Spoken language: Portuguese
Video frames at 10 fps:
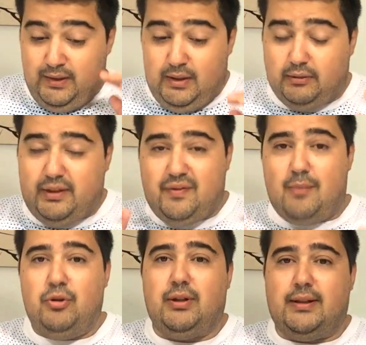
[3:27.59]
Então tem que ficar
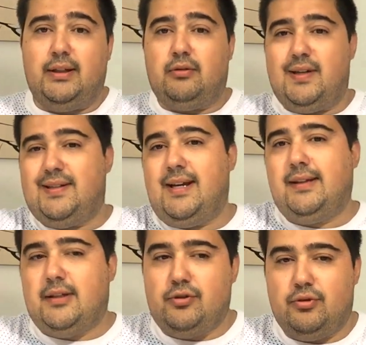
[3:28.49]
muito atento às
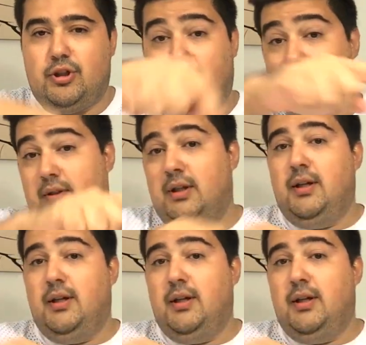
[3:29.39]
setas no chão.